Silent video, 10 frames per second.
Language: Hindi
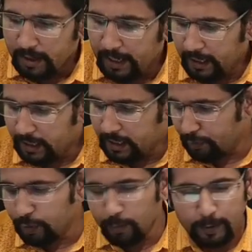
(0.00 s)
एक
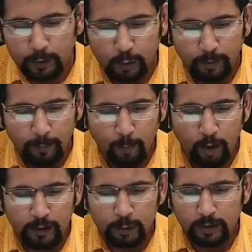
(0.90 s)
कर्व के ऊपर जो भी
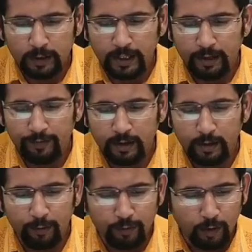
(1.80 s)
पॉइंट्स होंगे इट विल
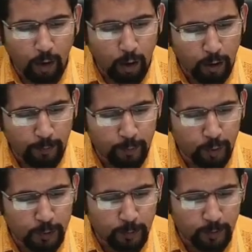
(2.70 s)
गिव ऑल ऑफ
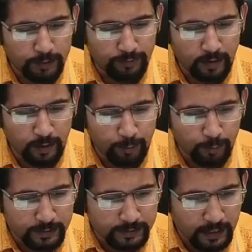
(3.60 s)
दोज पॉइंट्स विल गिव
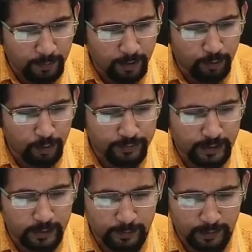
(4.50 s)
यू सेम लेवल ऑफ
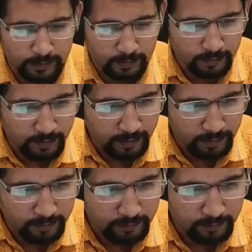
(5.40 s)
सेटिस्फेक्शन करेक्ट